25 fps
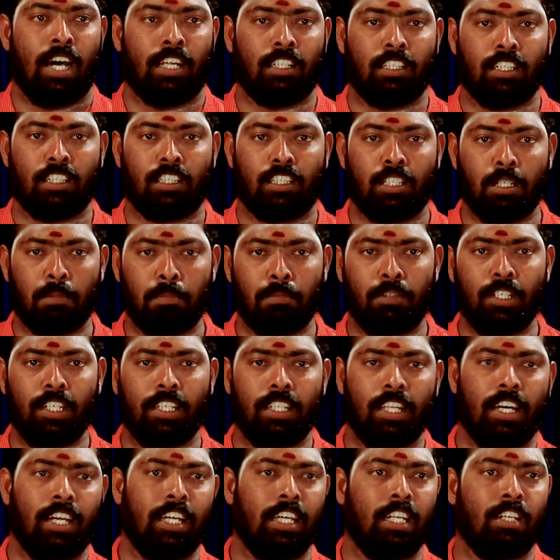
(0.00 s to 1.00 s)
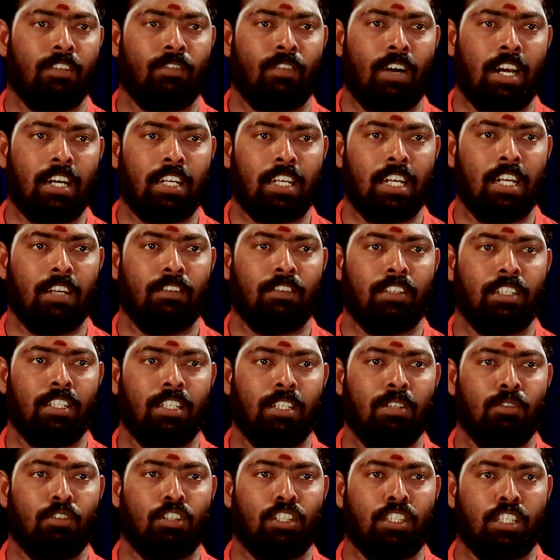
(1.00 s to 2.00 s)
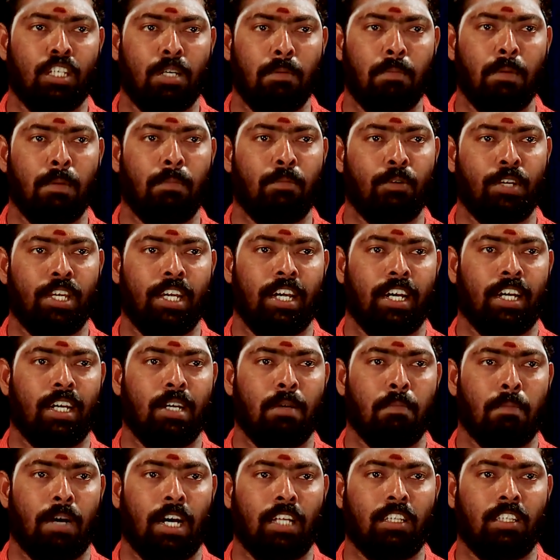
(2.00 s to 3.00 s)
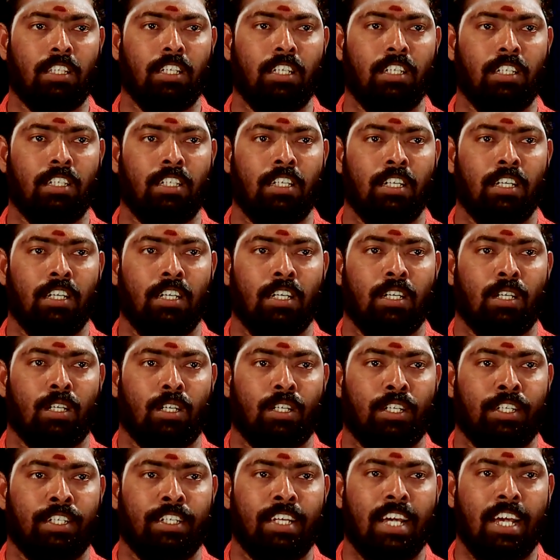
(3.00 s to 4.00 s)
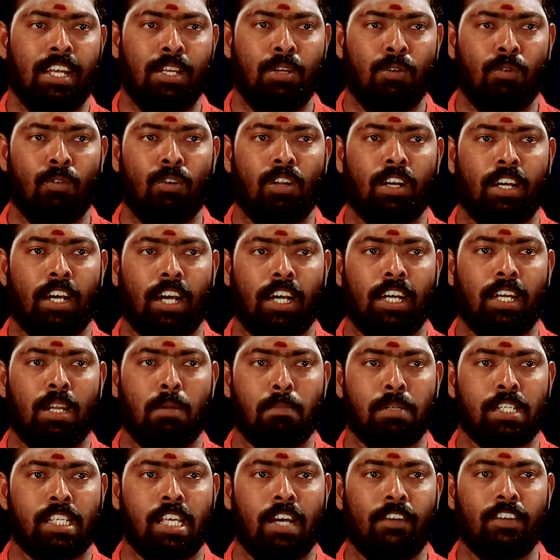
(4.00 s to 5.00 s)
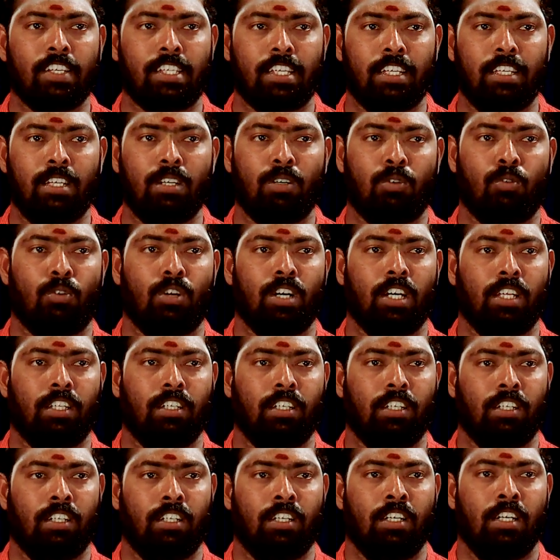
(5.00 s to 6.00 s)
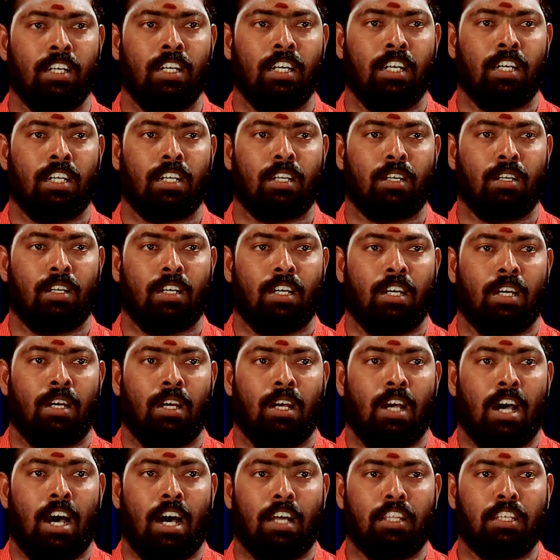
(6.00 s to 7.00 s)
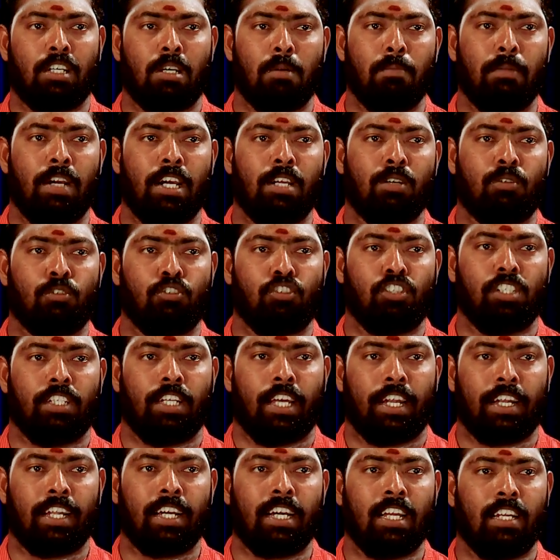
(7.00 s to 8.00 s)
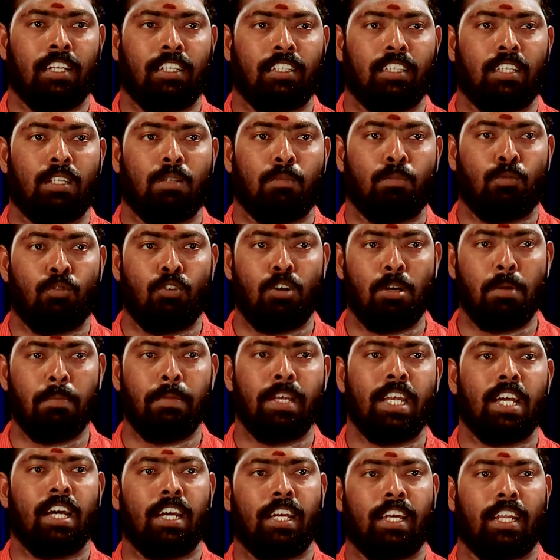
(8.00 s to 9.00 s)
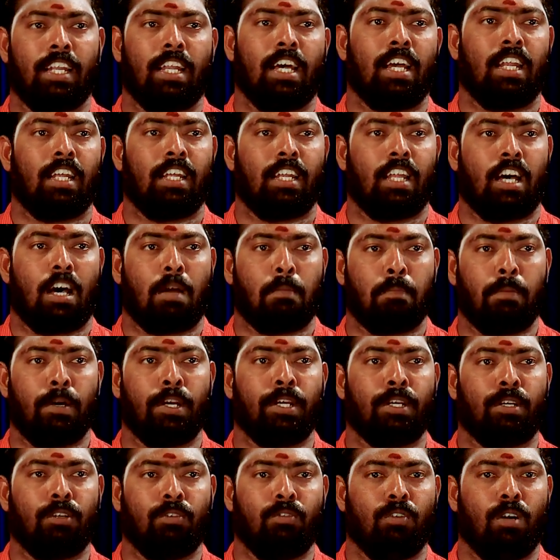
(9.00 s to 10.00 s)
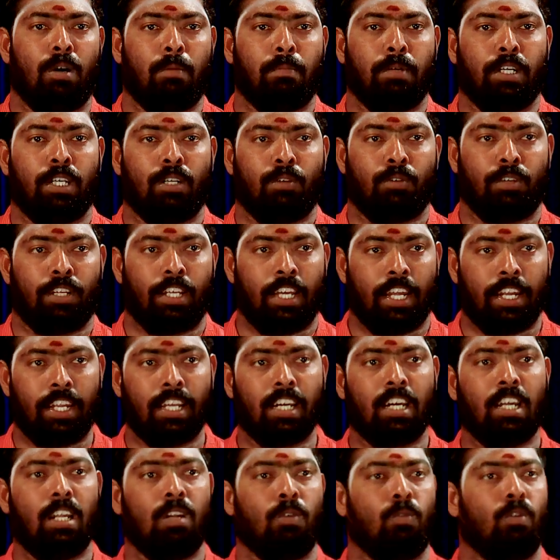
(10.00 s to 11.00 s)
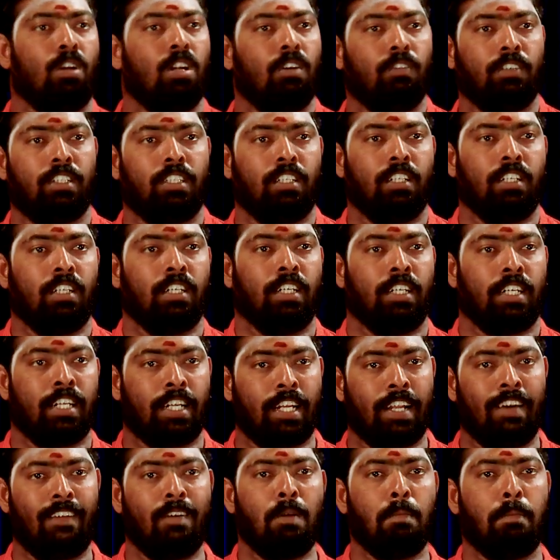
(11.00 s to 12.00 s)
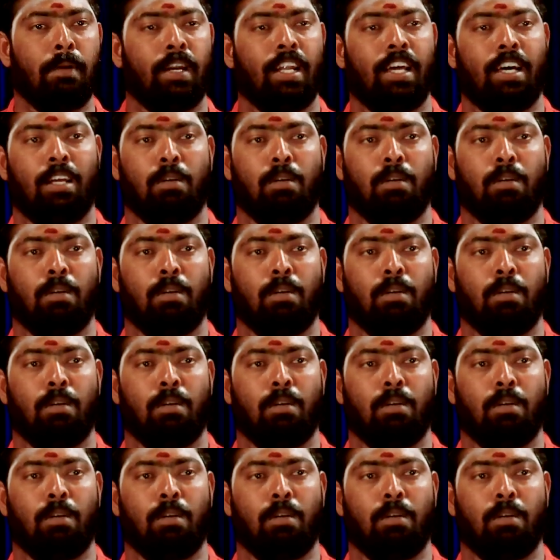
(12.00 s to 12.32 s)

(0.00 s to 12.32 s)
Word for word: அந்த திருப்தி தான் என் வாழ்க்கையில் வந்து ஒரு திருப்பு முனையாக மாற்றி ஏன் இவங்களுக்காக நம்ம சேவை செய்யக்கூடாதுன்னு இந்த அதுக்கு முன்னாடி கொஞ்சம் எண்ணங்கள் இருந்தது முழுமையாக என்னால் நான் அர்ப்பணிக்கணும் அப்படின்ற ஒரு எண்ணங்களில் உள்ளே வந்து ட்ராவல் பண்ண